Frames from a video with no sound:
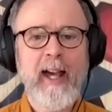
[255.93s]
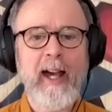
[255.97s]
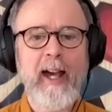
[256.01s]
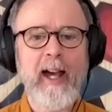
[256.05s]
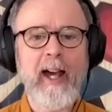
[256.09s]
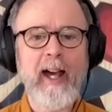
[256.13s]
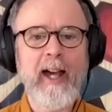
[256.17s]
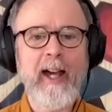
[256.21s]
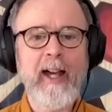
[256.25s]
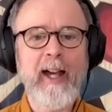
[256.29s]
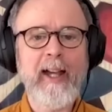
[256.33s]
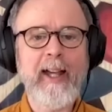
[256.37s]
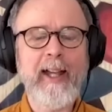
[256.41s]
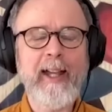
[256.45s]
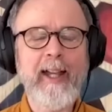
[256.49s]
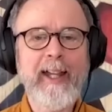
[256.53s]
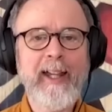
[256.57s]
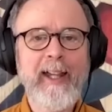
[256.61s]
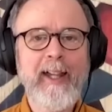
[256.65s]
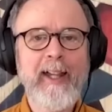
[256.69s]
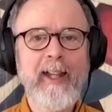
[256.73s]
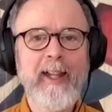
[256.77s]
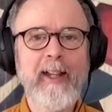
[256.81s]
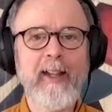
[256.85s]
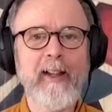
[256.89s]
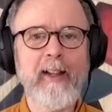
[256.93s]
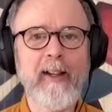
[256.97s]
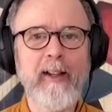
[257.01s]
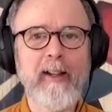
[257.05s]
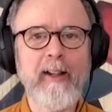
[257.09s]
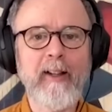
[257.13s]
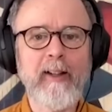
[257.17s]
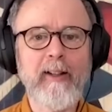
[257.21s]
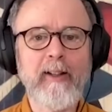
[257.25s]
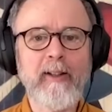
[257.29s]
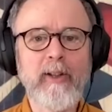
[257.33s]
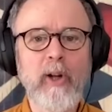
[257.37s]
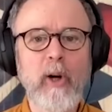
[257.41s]
Euh,
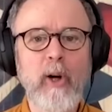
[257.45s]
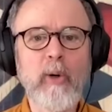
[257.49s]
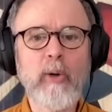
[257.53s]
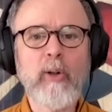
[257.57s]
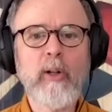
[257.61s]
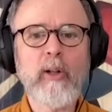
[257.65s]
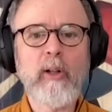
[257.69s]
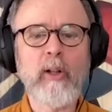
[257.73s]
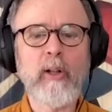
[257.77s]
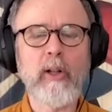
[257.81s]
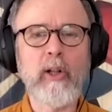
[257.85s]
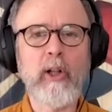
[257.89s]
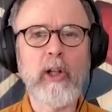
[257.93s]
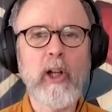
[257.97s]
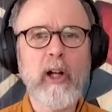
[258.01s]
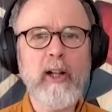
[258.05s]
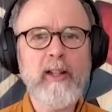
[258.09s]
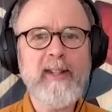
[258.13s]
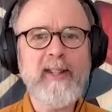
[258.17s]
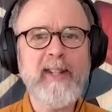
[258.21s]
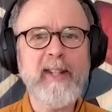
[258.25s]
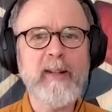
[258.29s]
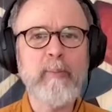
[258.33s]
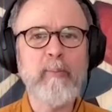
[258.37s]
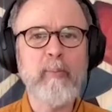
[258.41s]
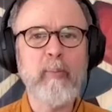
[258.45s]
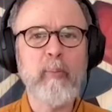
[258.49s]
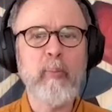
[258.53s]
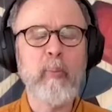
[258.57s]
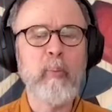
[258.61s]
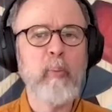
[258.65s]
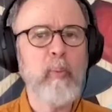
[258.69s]
et donc là, c'est